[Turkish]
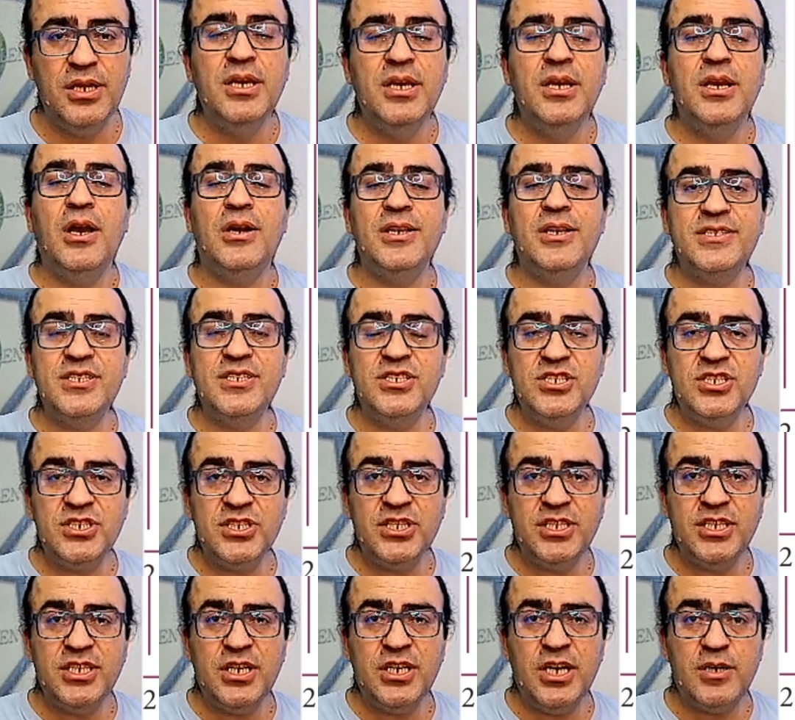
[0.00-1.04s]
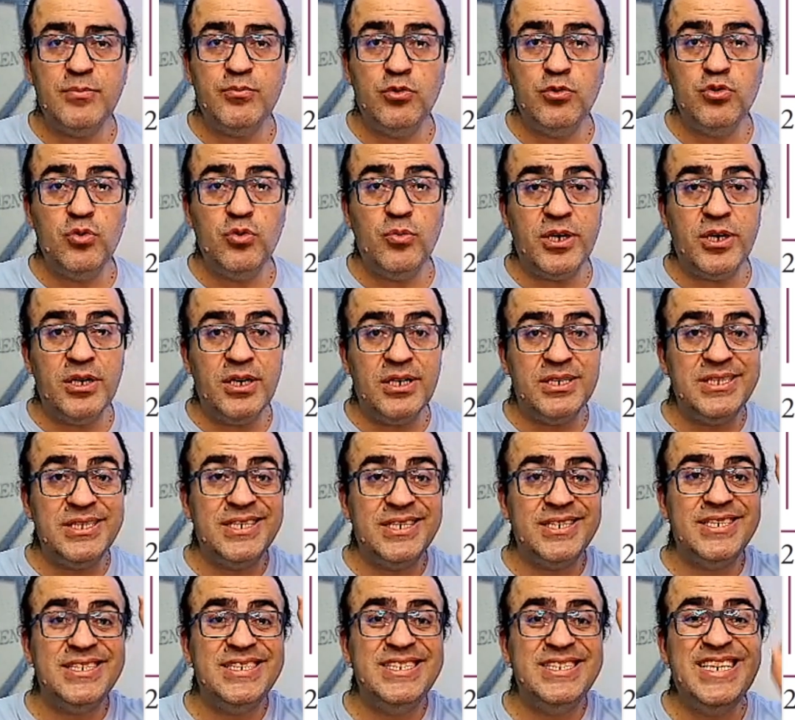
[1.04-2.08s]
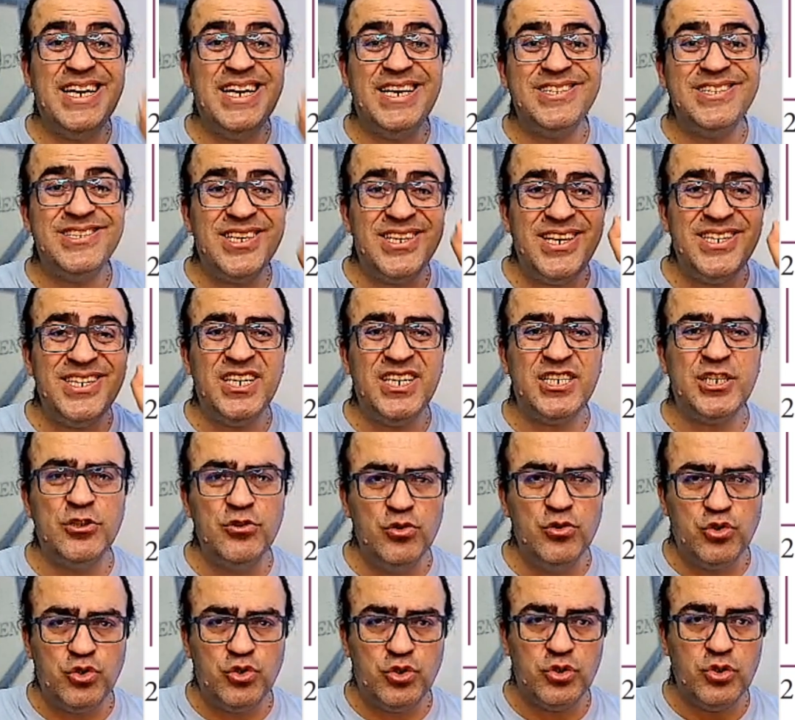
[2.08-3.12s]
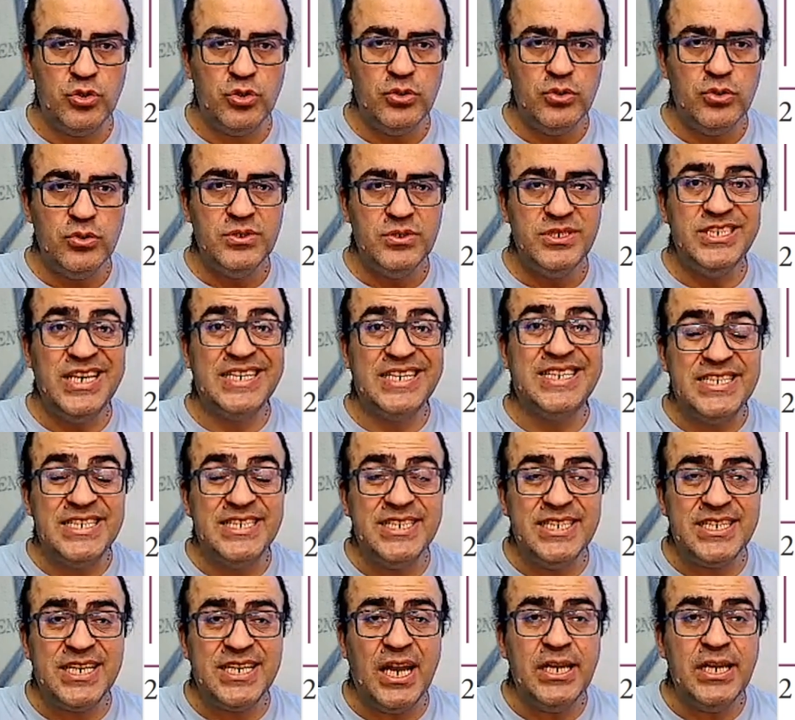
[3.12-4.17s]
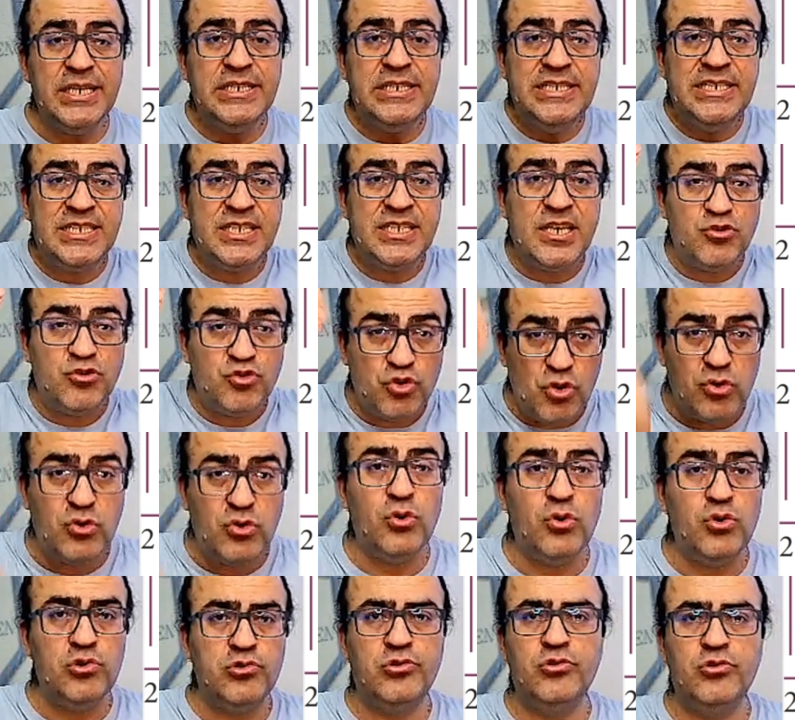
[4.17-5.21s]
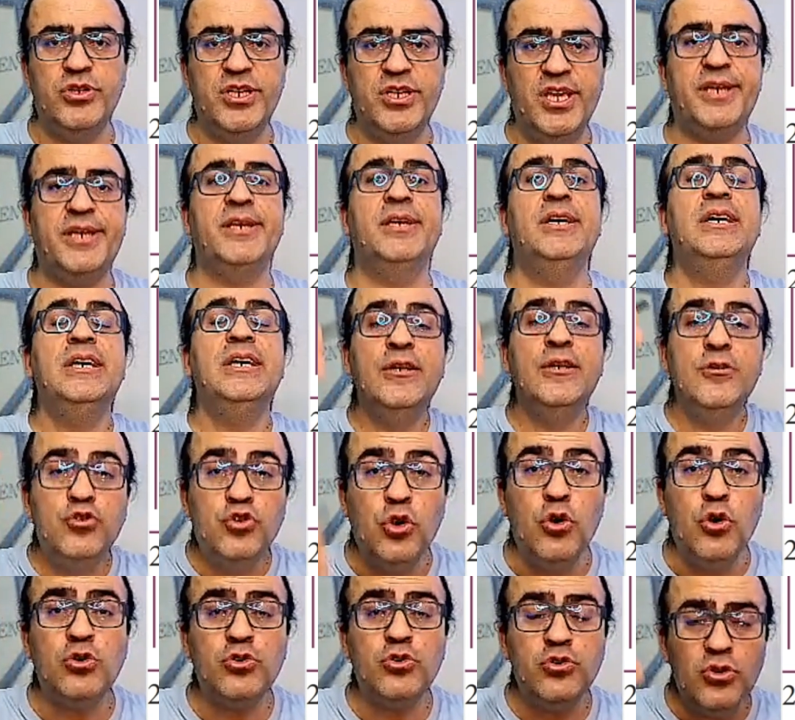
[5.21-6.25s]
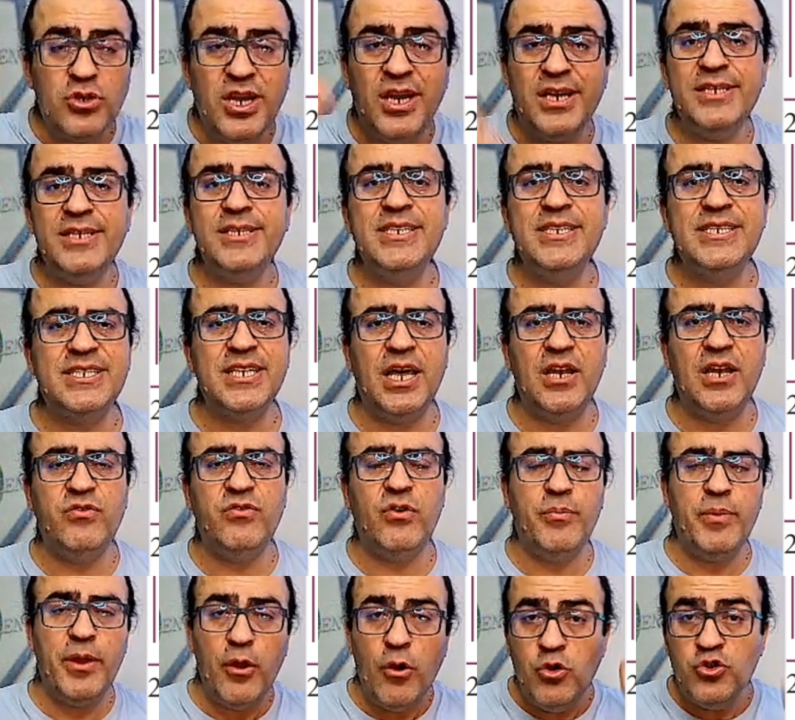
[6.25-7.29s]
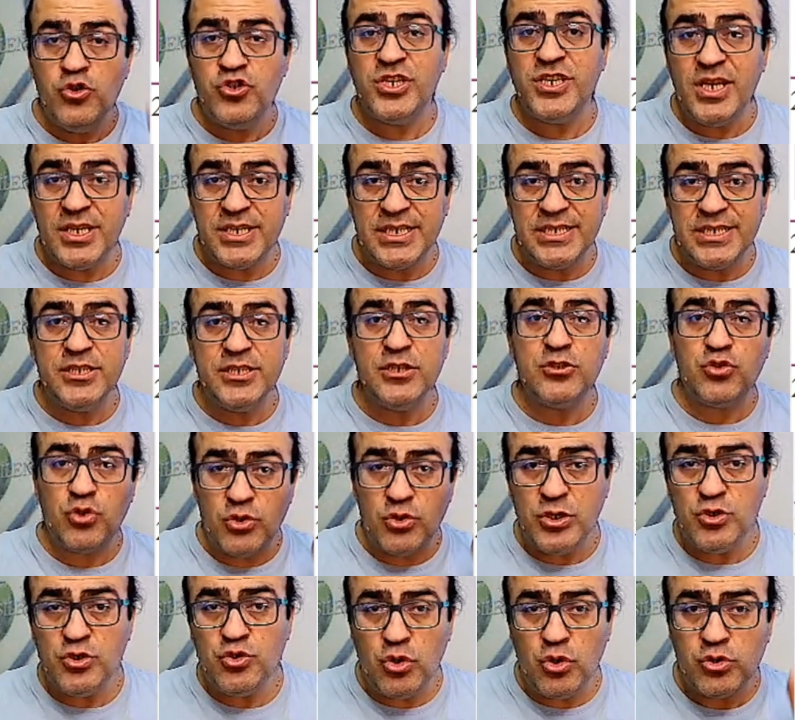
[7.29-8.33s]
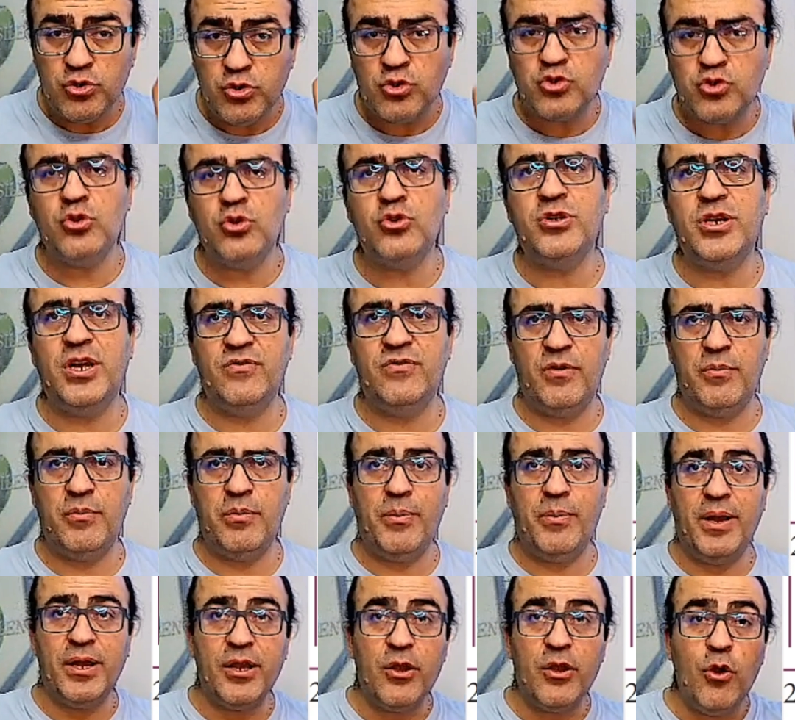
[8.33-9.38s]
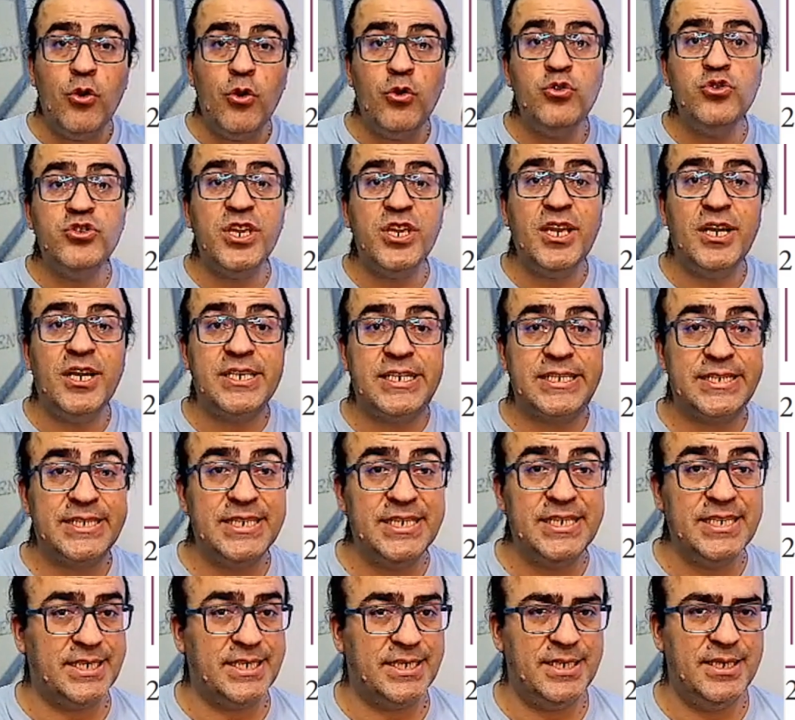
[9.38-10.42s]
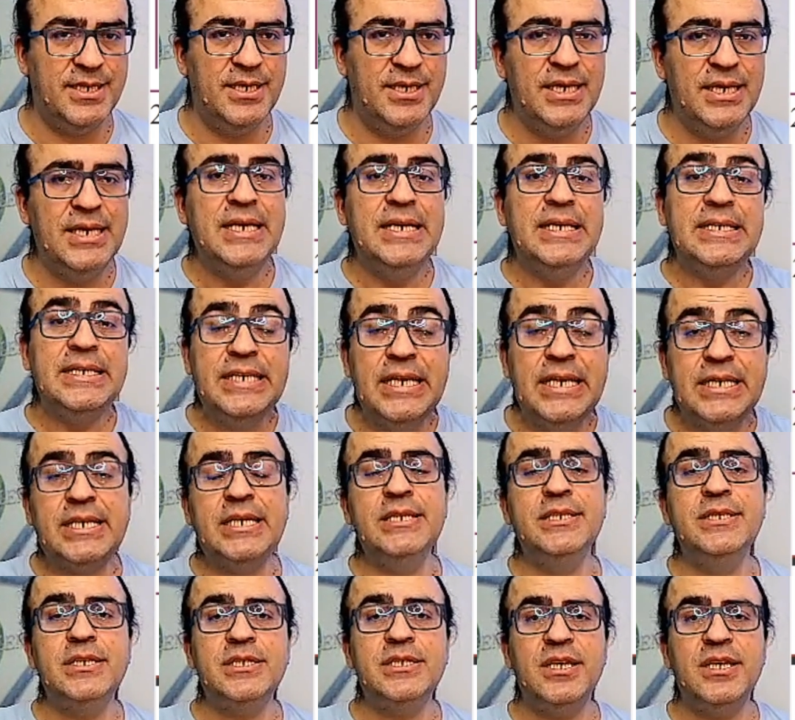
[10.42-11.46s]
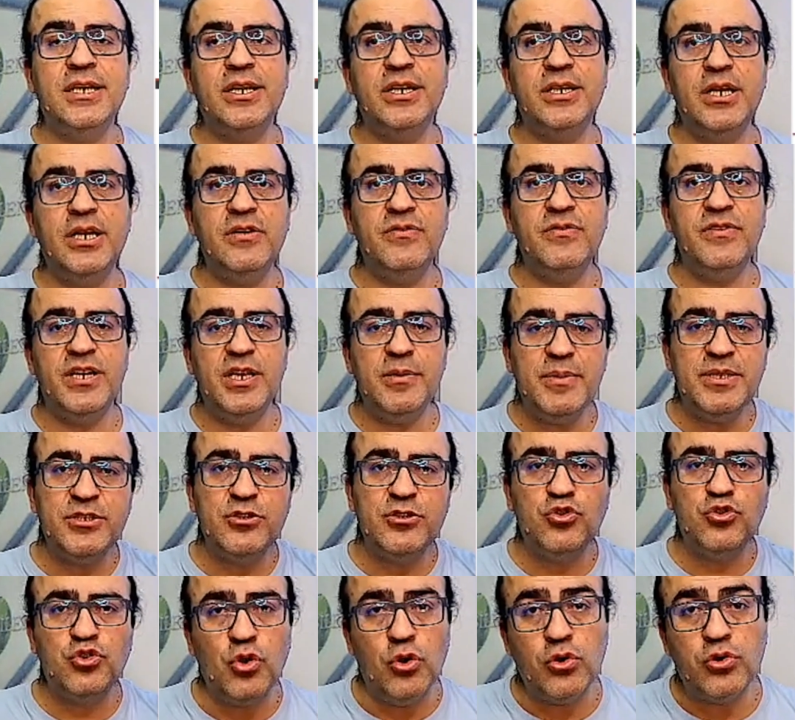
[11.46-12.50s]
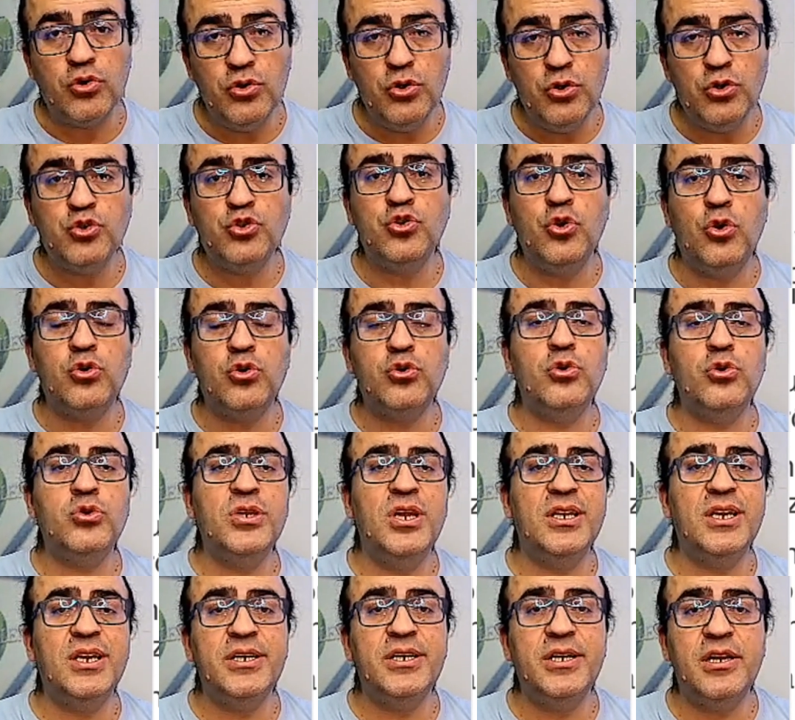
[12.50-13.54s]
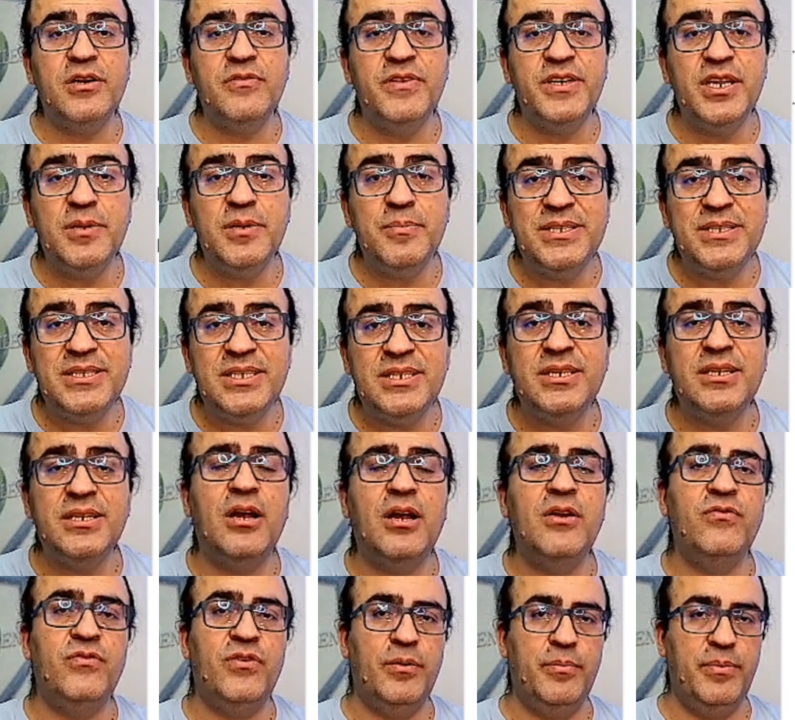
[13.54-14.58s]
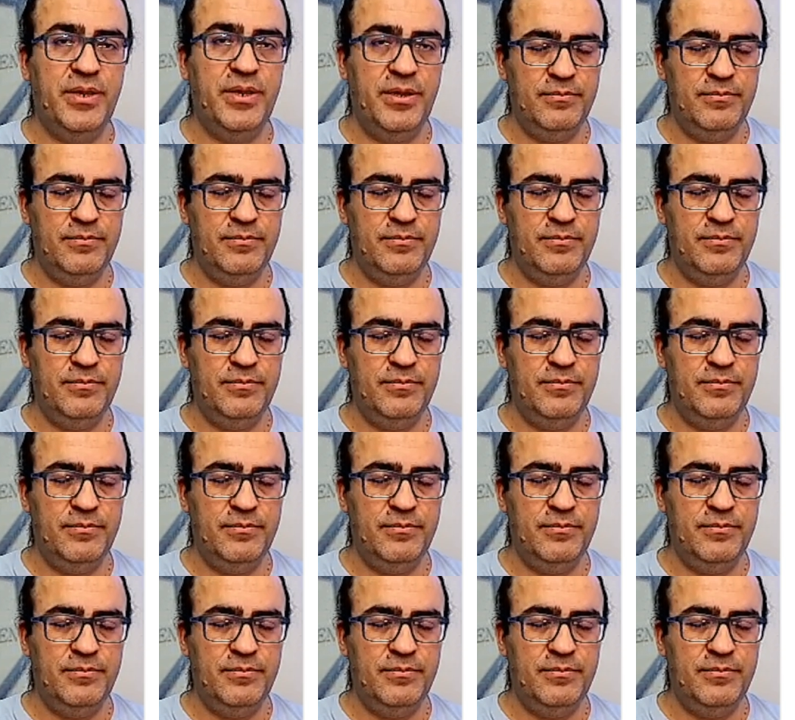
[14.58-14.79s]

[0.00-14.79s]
Ana zincirdeki karbonu numaralandırdığın dala yakın uç. Yakınlık aynıysa çok olduğu yer. Çokluk aynıysa alfabe. Önce yakınlık sonra çokluk sonra alfabe. Bak önce yakınlık. Yakınlıkla karar veremedin çokluk, çoklukla karar veremedin alfabe.